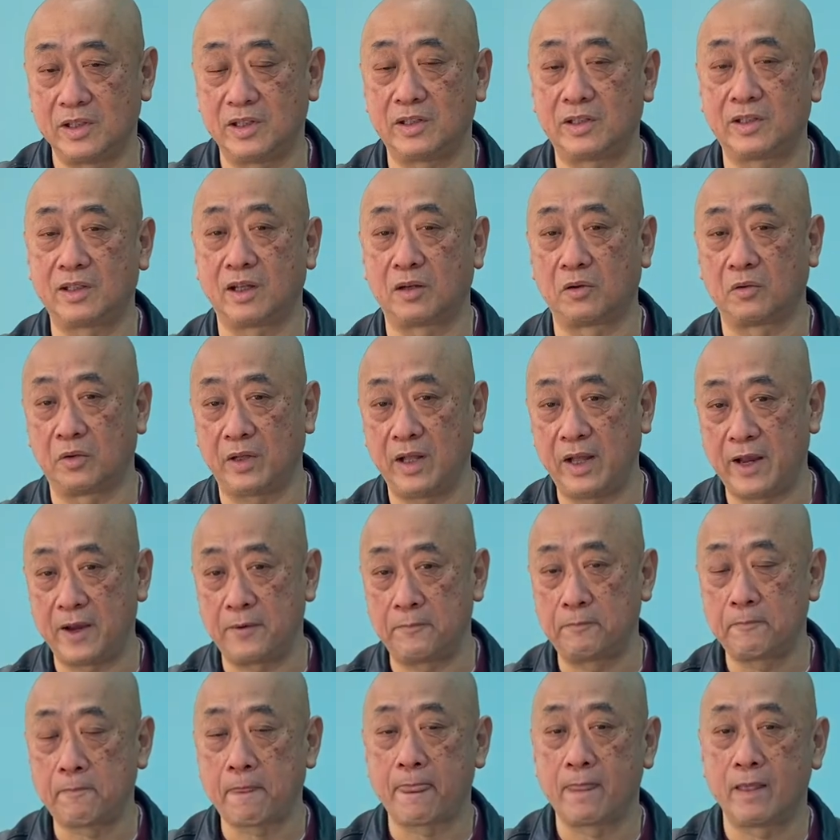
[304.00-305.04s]
たの
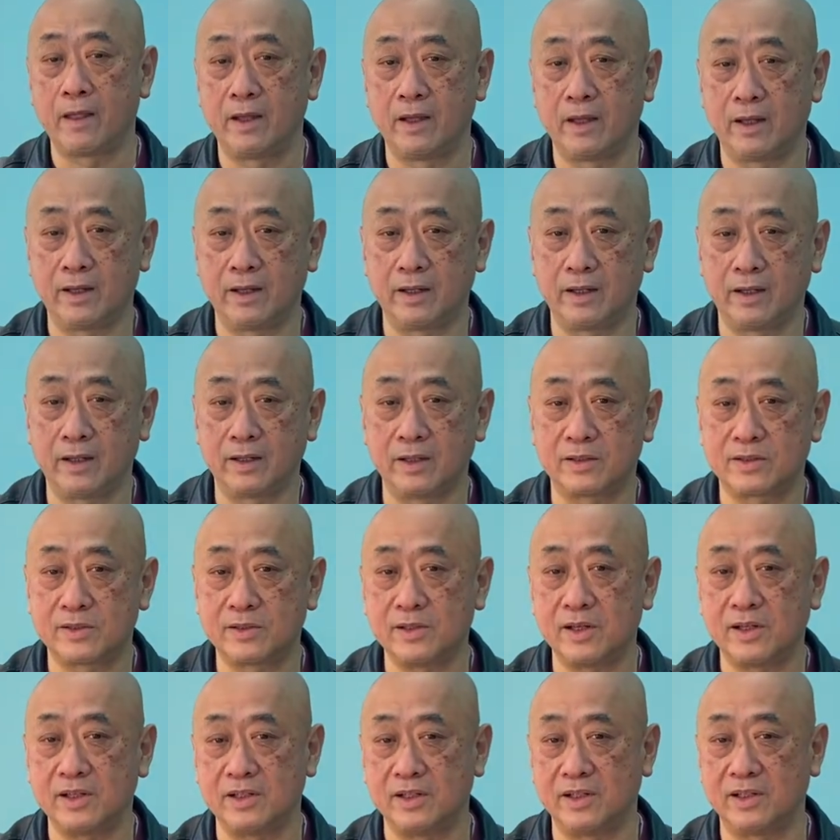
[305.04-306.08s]
で、えー、
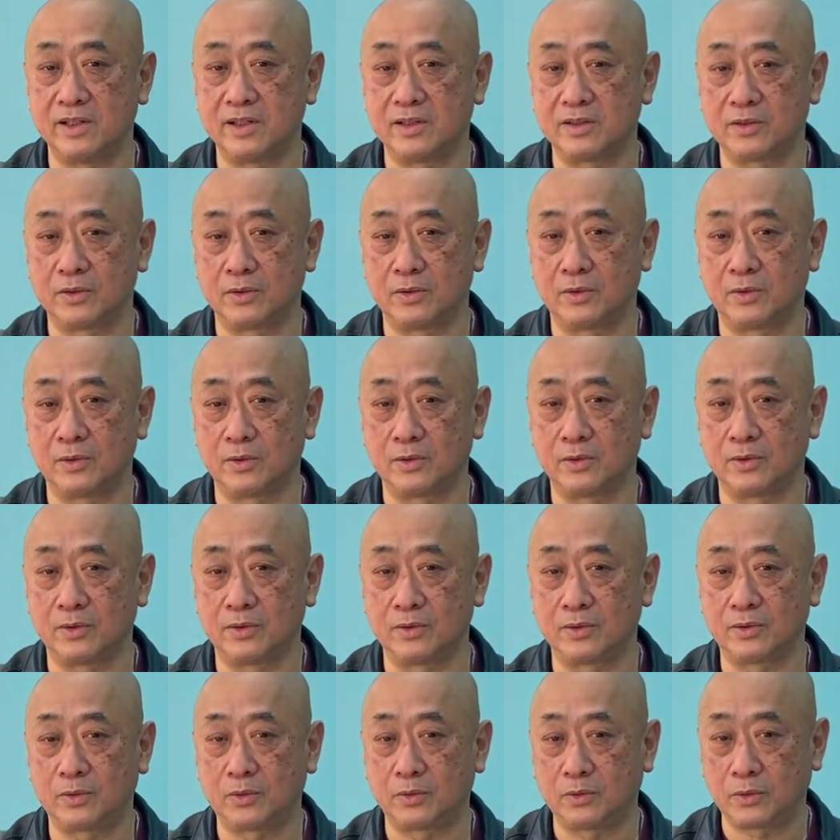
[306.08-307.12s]
常にそ
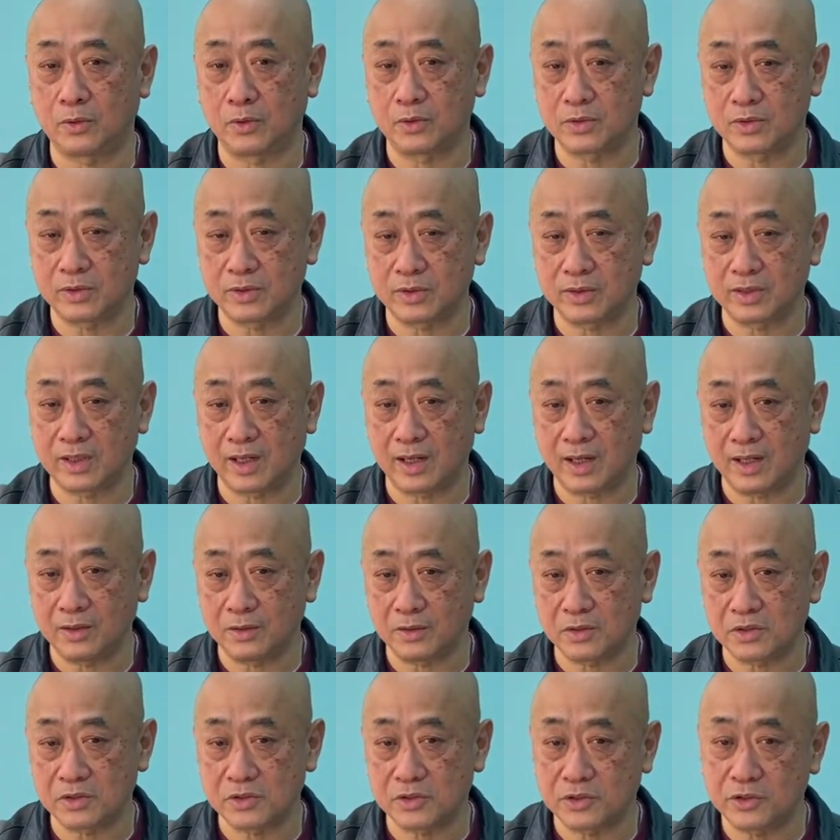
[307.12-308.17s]
のトスサガン
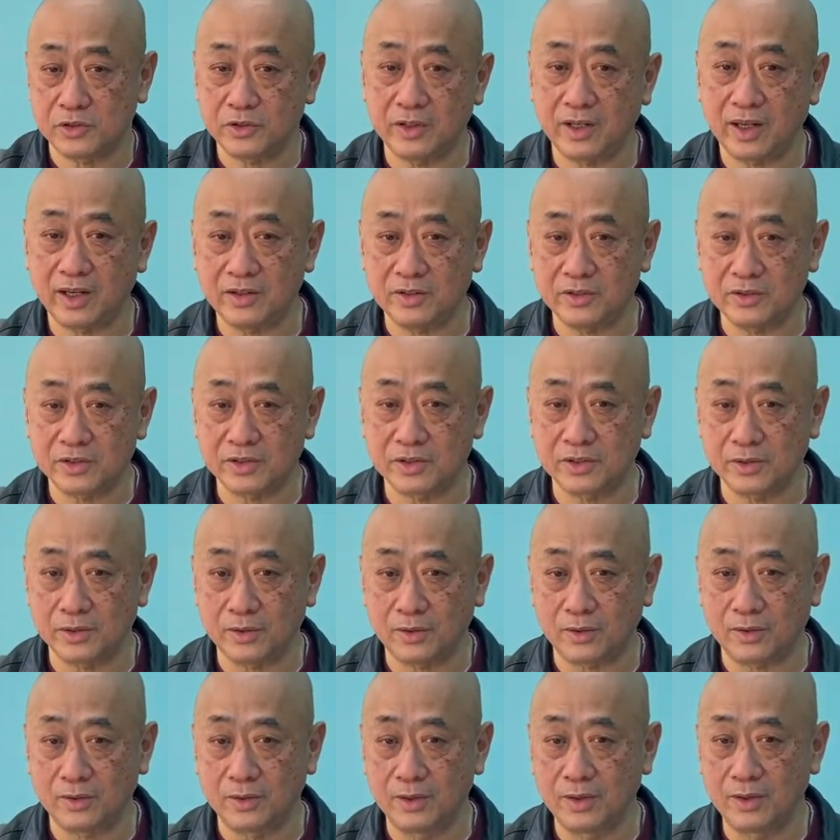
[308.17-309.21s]
鳥栖ジュニアユース
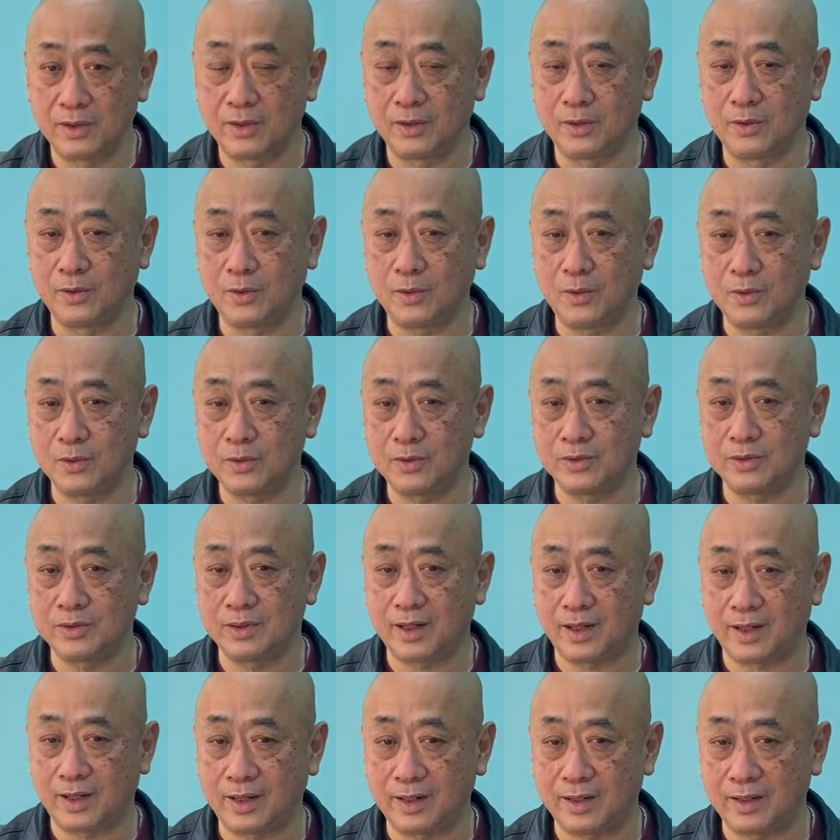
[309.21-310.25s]
のゴール
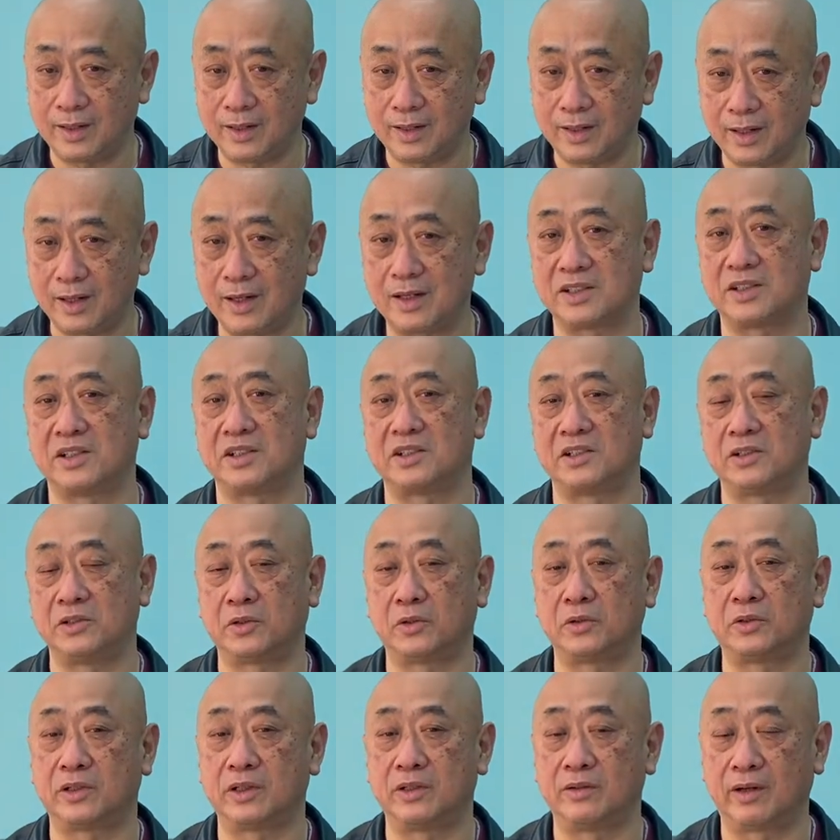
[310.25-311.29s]
裏から写真
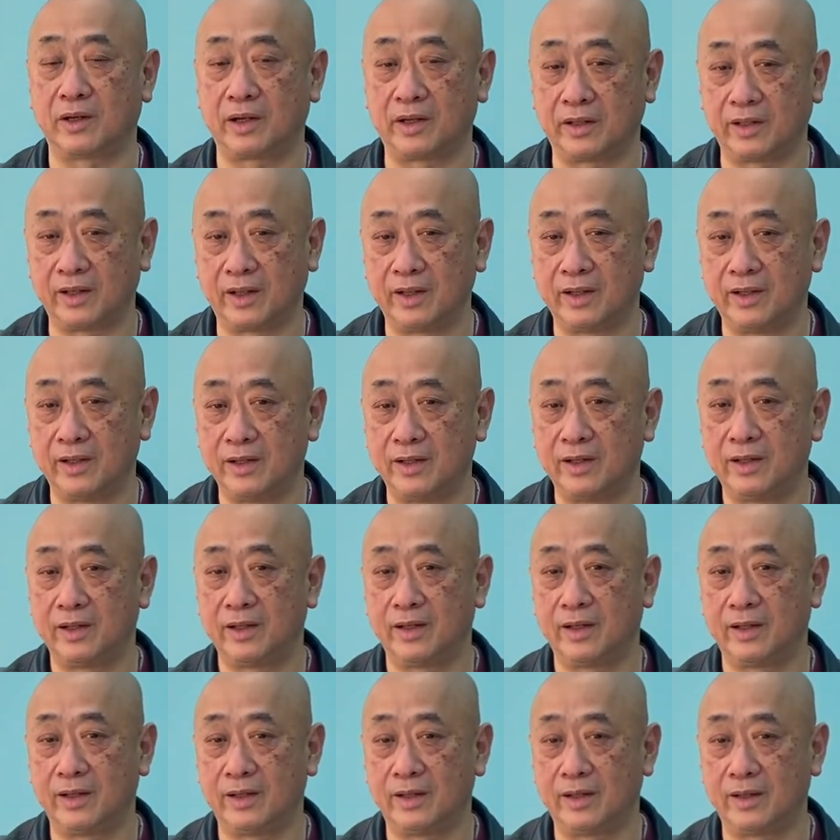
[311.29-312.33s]
撮ってるわけで、
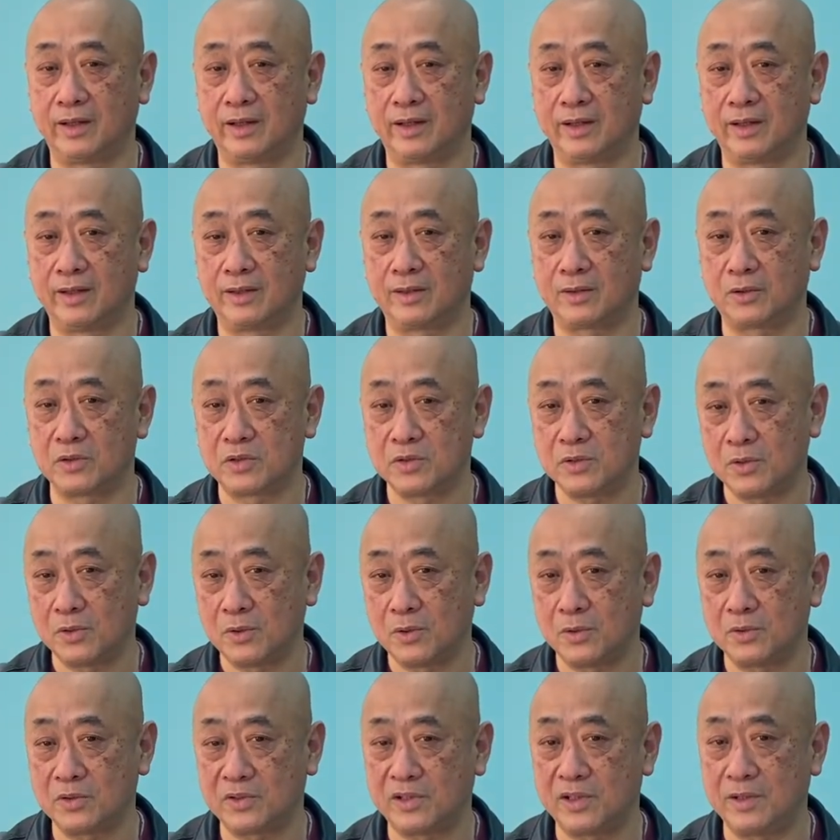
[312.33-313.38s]
えー、鳥栖の
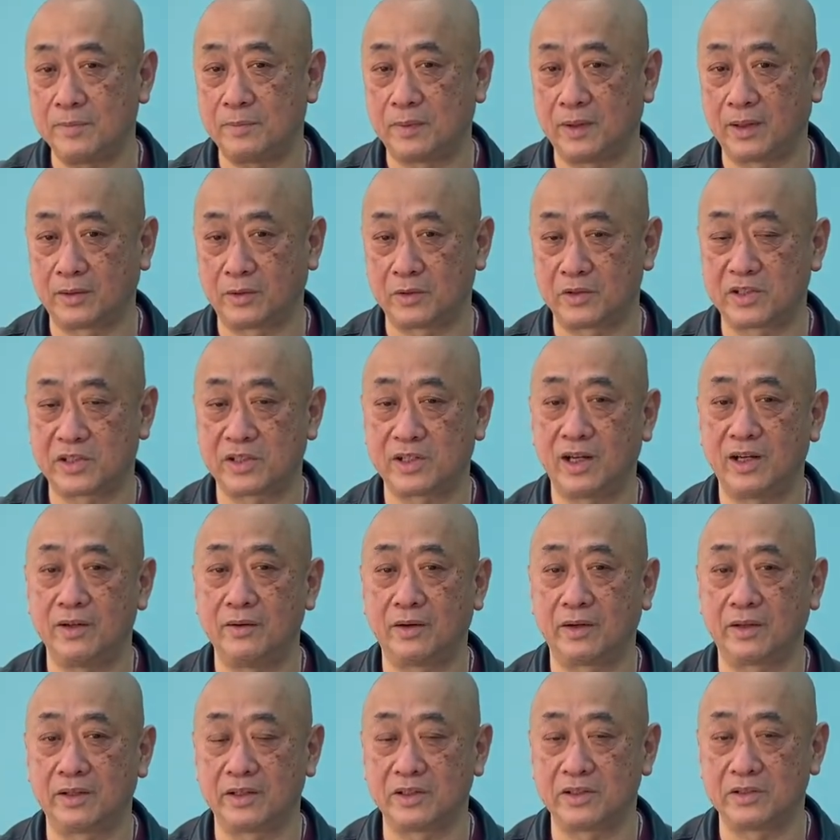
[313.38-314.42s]
ゴールキーパーと近いわ
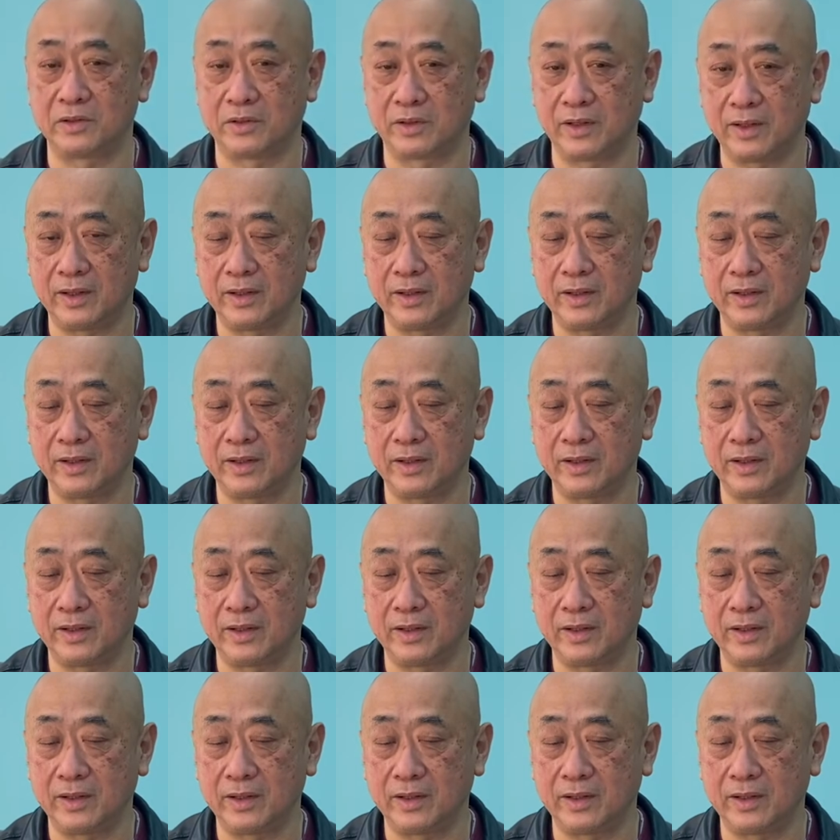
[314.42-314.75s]
けですよね。